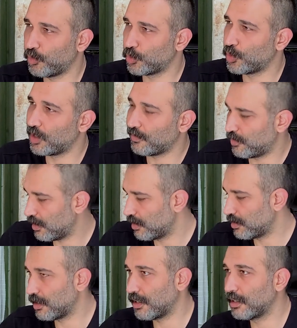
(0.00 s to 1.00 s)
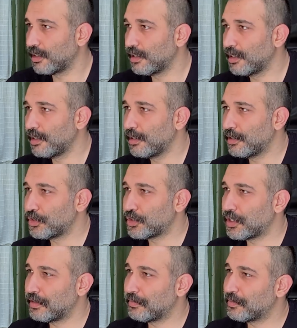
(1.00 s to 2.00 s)
Fotoğraflarında
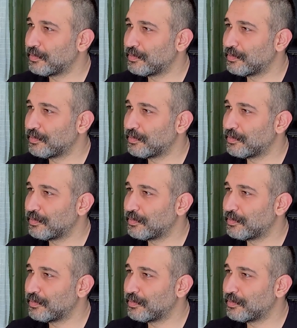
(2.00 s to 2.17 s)
işte